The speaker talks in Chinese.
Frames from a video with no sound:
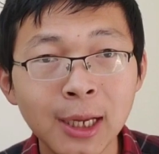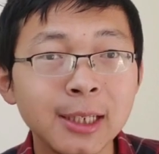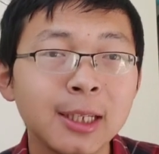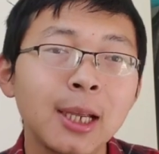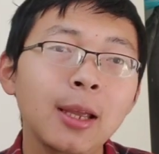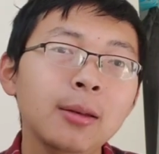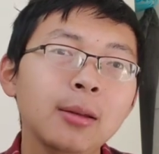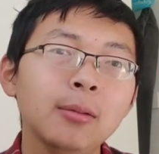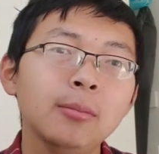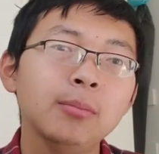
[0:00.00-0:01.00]
那一天，
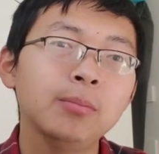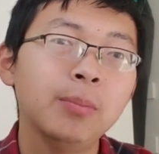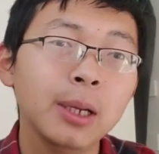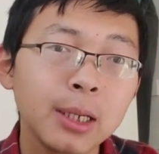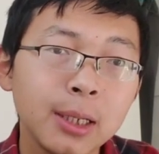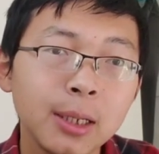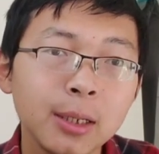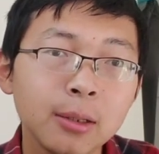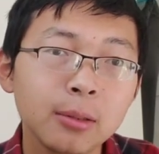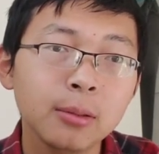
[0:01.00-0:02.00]
被。